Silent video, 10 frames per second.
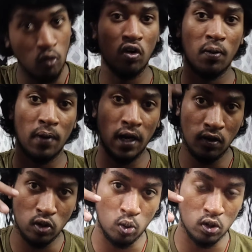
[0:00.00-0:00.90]
வேற உங்களோட
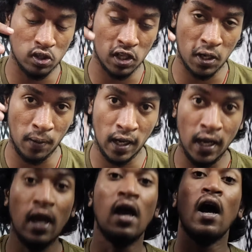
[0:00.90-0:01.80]
பிரெயின்ல வந்து
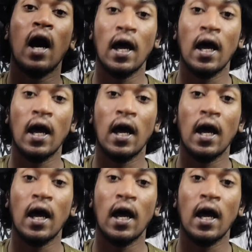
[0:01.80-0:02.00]
கொடுத்துருந்துருப்பாங்க